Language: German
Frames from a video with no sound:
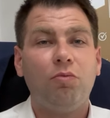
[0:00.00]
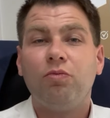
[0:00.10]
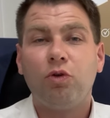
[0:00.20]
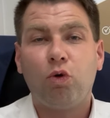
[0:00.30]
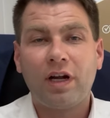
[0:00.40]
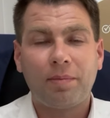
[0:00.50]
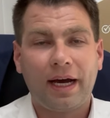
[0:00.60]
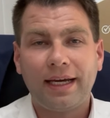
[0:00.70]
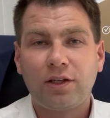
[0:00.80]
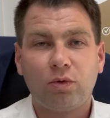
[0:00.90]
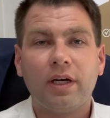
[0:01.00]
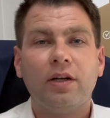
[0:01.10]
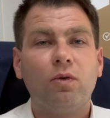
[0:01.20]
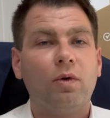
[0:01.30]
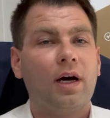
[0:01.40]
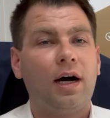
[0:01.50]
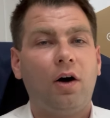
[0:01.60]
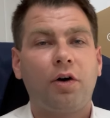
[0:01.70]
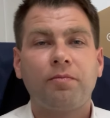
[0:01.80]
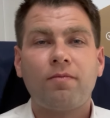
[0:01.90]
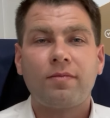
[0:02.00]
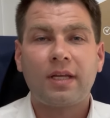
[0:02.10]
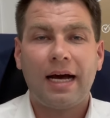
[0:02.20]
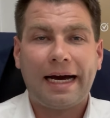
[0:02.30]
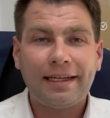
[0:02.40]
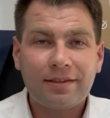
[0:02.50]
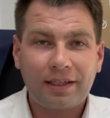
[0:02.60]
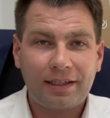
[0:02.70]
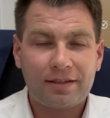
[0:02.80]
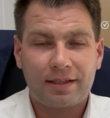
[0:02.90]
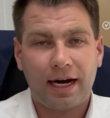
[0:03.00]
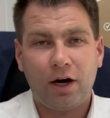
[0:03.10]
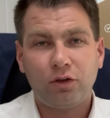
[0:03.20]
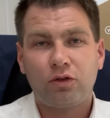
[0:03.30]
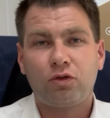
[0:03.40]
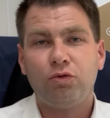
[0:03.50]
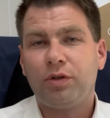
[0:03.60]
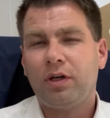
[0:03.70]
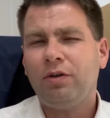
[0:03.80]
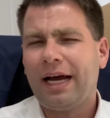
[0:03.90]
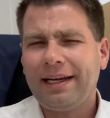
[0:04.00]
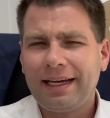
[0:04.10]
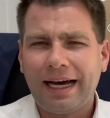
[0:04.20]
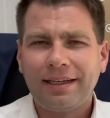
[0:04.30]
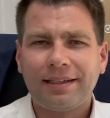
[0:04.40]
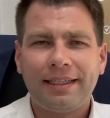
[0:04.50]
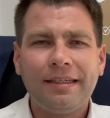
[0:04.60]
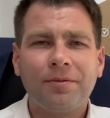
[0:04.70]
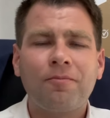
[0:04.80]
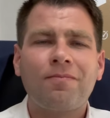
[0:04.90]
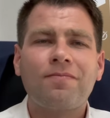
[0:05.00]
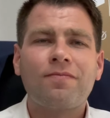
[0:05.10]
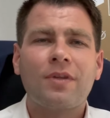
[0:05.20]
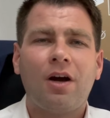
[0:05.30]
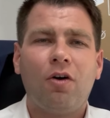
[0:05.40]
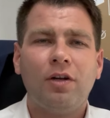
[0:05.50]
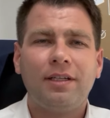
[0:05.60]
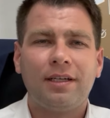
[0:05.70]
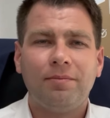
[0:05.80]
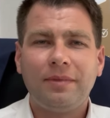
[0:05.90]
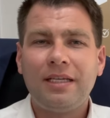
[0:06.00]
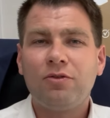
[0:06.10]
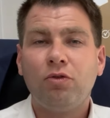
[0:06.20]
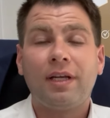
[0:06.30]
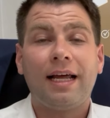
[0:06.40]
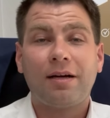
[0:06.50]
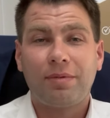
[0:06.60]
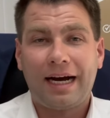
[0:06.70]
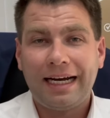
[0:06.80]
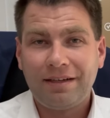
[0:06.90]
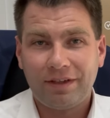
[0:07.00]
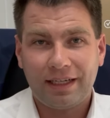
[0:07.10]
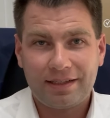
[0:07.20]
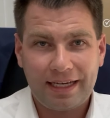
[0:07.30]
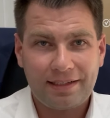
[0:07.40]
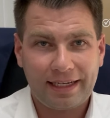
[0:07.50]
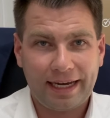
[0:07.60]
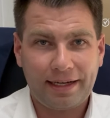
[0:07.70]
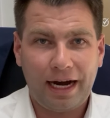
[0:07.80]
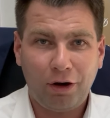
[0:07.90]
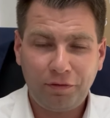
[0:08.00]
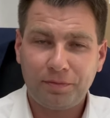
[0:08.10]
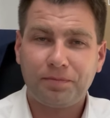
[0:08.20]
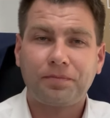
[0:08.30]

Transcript: Lohnabrechnungen oder auch Handelsregisterauszüge und einige andere Dinge. Und ähm, diese Unterlagen bereiten wir dann sehr, sehr gerne auf.